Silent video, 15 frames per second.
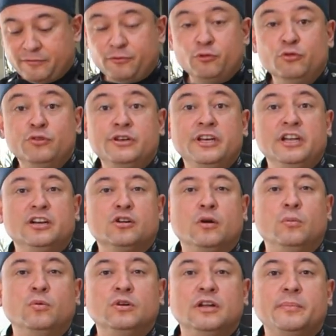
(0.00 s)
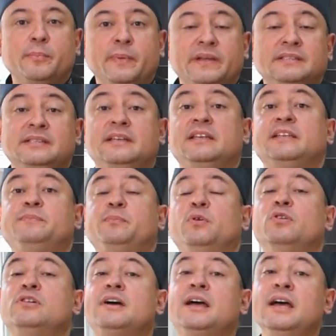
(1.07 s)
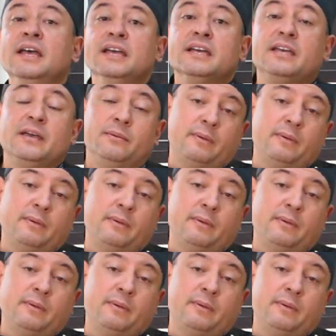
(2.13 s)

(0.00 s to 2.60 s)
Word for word: a fungir como una especie de esponja que